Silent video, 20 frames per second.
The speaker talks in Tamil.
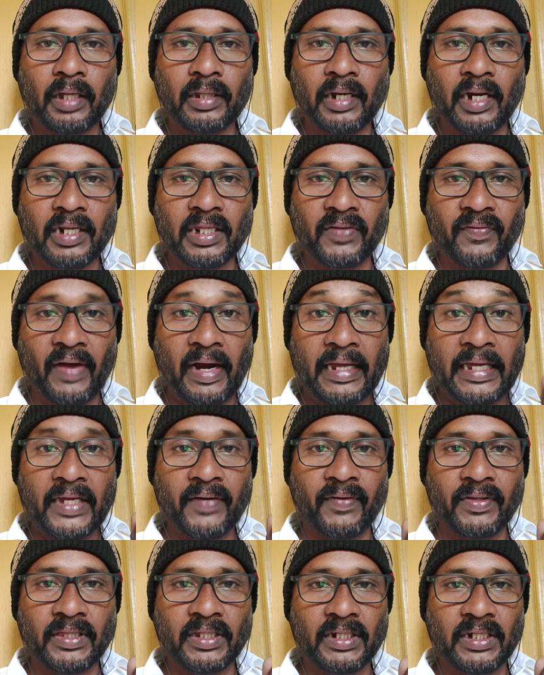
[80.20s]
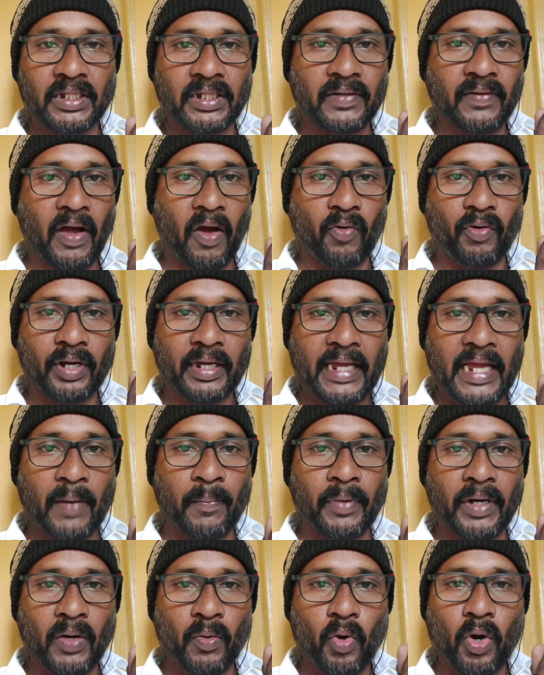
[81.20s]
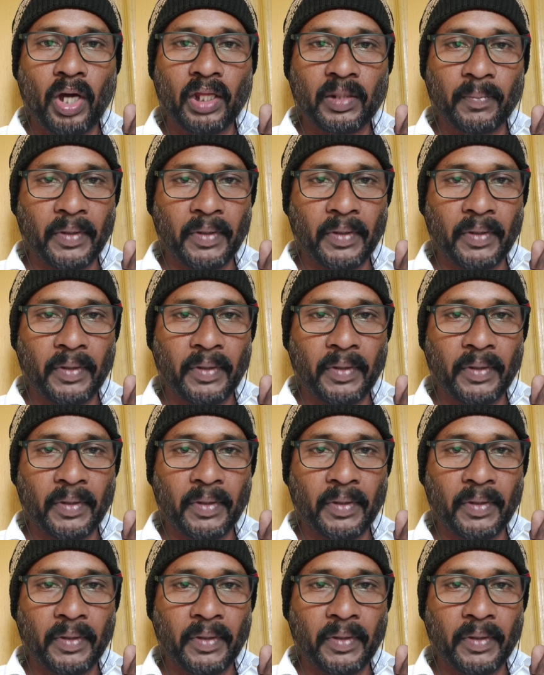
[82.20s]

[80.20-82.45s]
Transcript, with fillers: அதிலிருந்து விலகி வந்துட்டு அவரோட கேம் என்னவோ